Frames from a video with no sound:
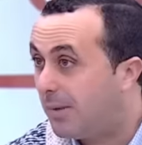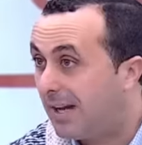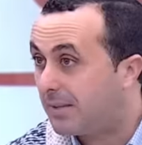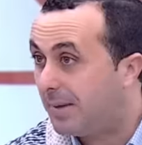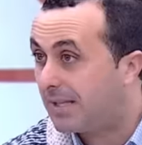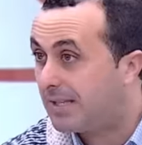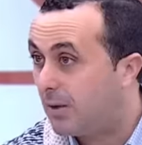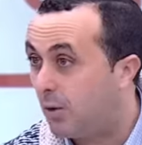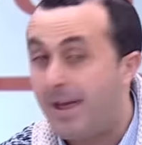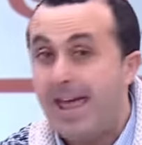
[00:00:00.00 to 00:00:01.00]
بالاطباق
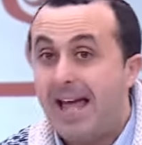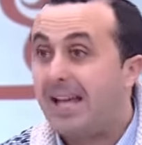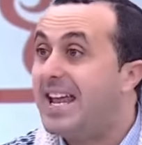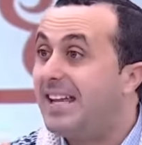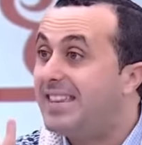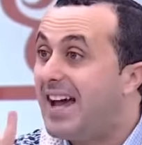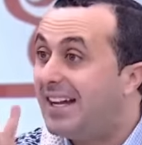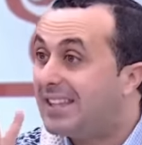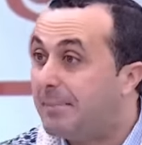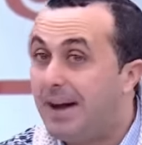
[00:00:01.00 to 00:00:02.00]
ديالهم حنا عندنا
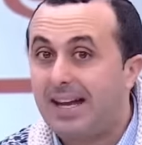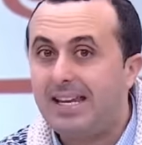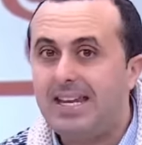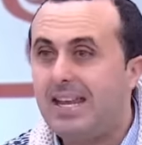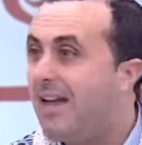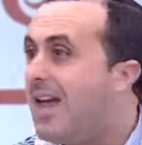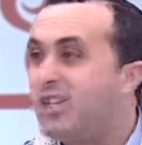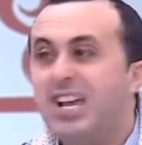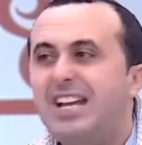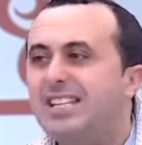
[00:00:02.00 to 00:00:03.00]
اطباق اللي هي
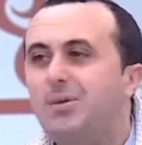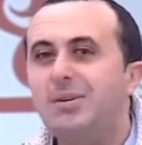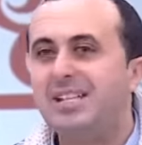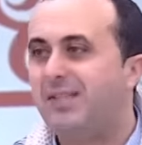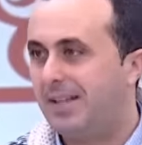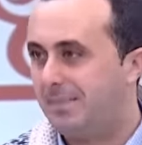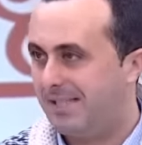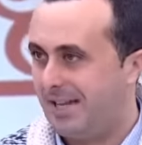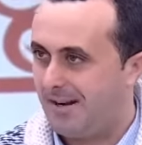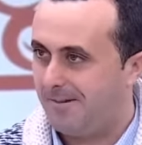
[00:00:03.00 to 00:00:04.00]
شحال سويزه في هذه
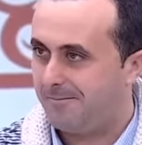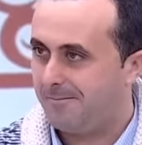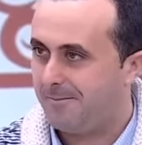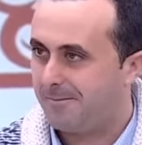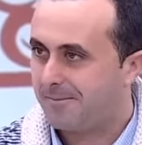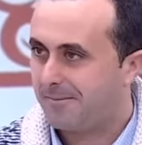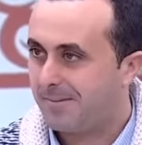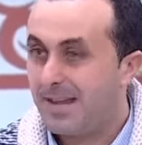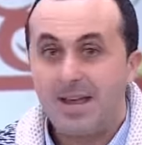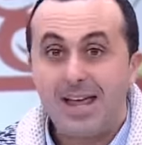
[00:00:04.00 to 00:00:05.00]
البيصاره
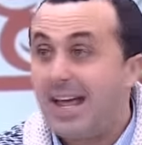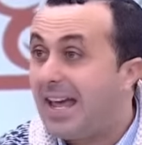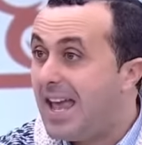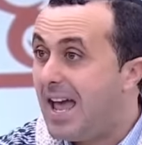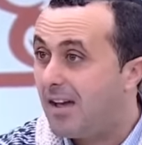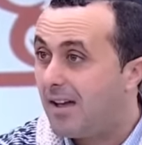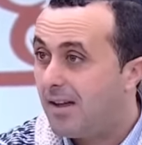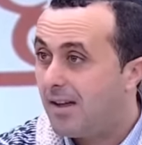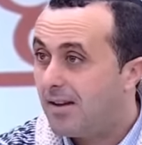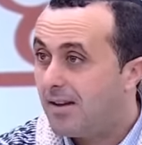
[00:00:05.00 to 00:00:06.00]
غيان
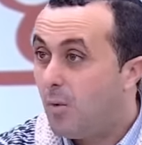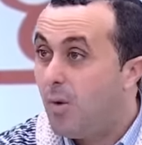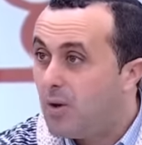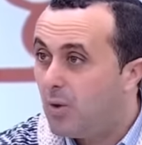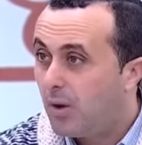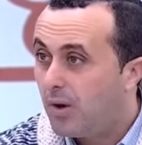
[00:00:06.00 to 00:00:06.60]
والو